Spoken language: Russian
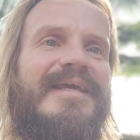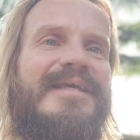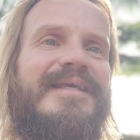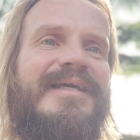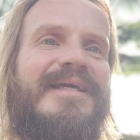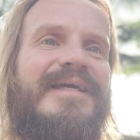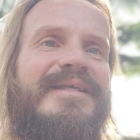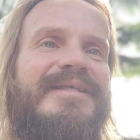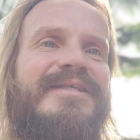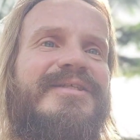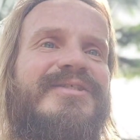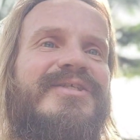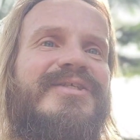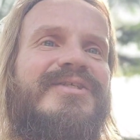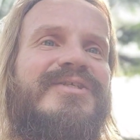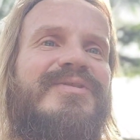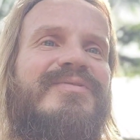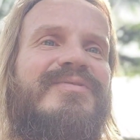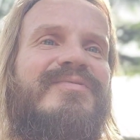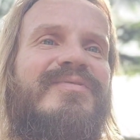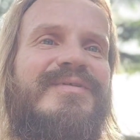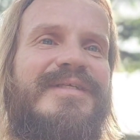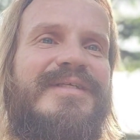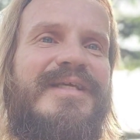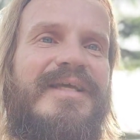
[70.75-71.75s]
И, конечно же,
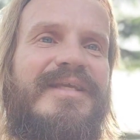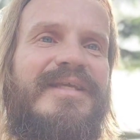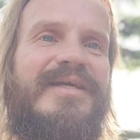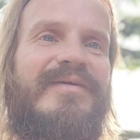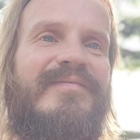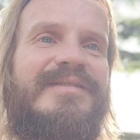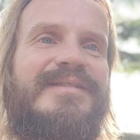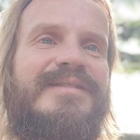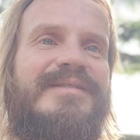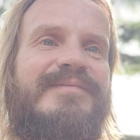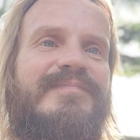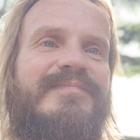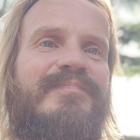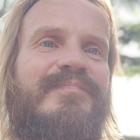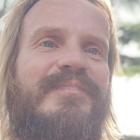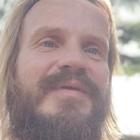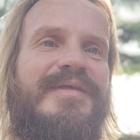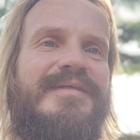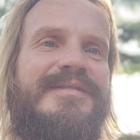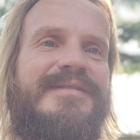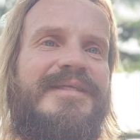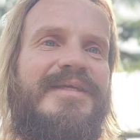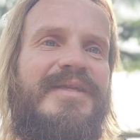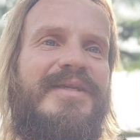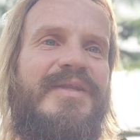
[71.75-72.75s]
друзья, я вас
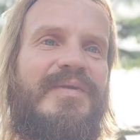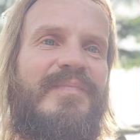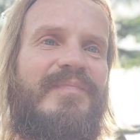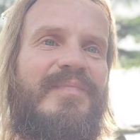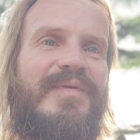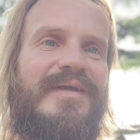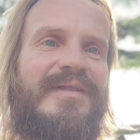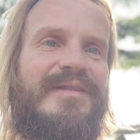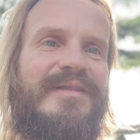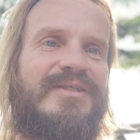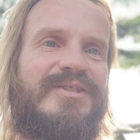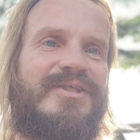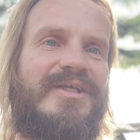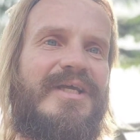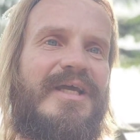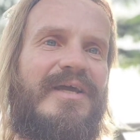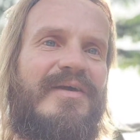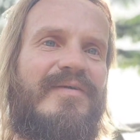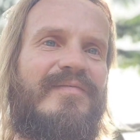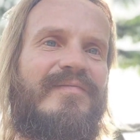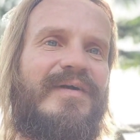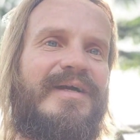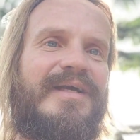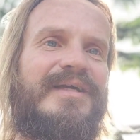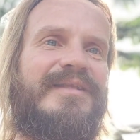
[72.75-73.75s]
искренне
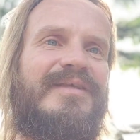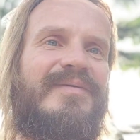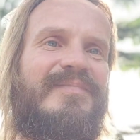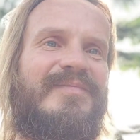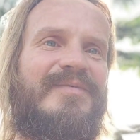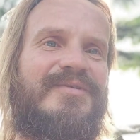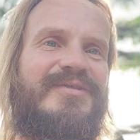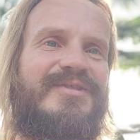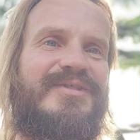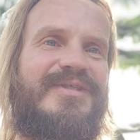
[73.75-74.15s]
приглашаю в Академию